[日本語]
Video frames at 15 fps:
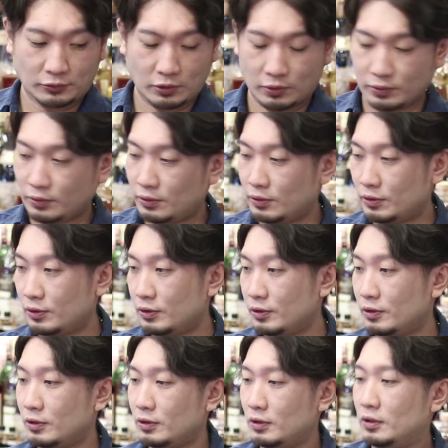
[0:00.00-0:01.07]
こ
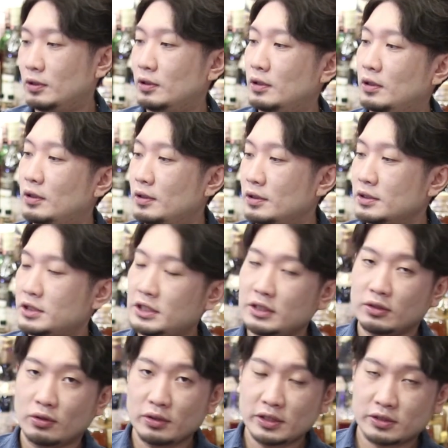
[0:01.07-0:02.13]
の、
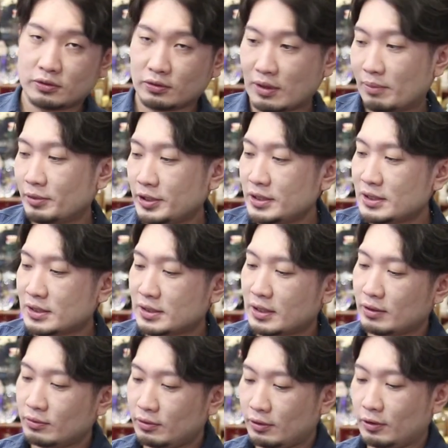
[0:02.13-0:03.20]
ジントニックとかもいいんです
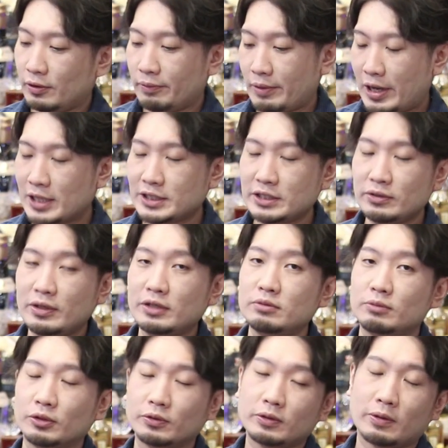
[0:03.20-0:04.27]
けど、味のあ
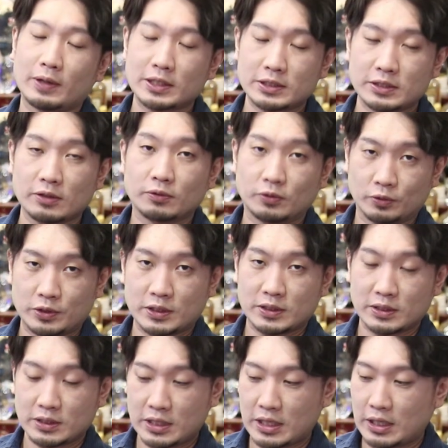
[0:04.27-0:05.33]
るもので割っちゃうとで
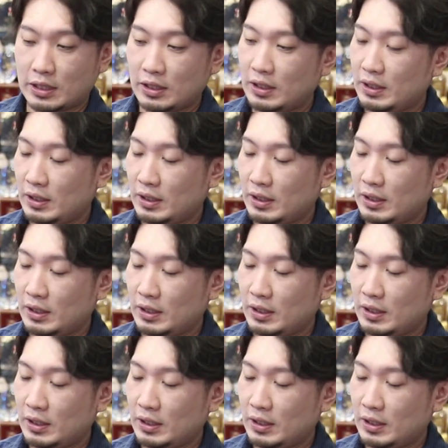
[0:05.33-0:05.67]
すね、